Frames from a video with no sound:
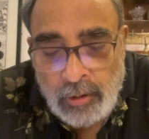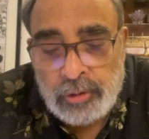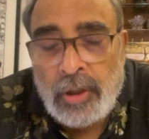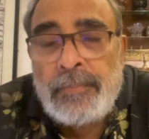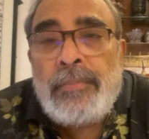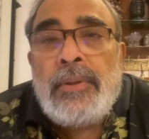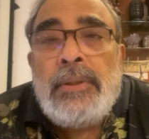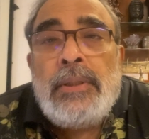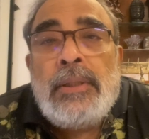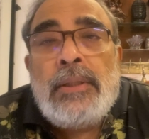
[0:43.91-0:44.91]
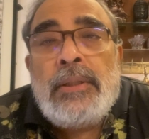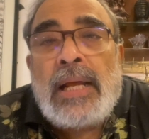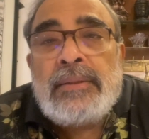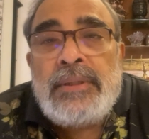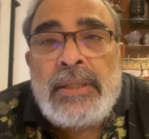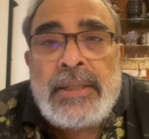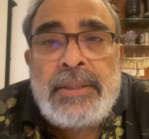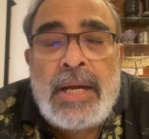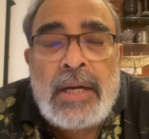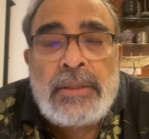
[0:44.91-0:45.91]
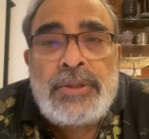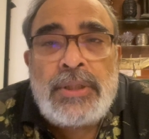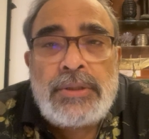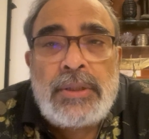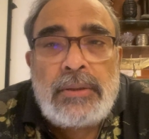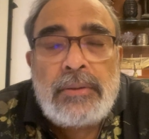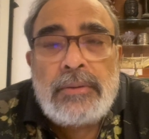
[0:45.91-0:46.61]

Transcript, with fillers: অতএব রাত্রিরে ডিনারের শেষে